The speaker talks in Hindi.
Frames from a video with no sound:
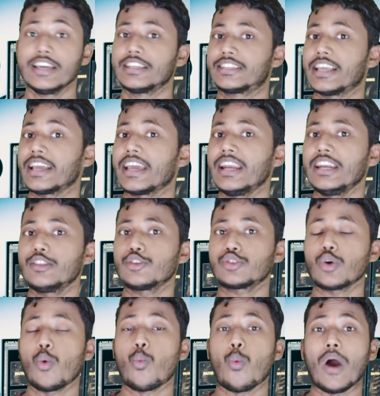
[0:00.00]
सेकेंडली
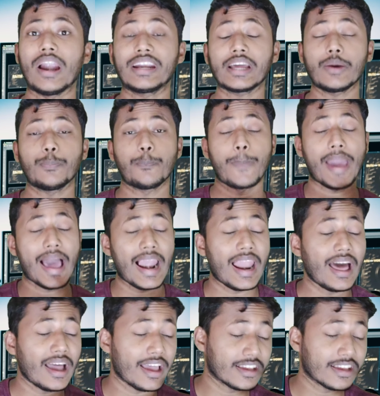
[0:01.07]
दोस्तों वर्ल्ड का पहला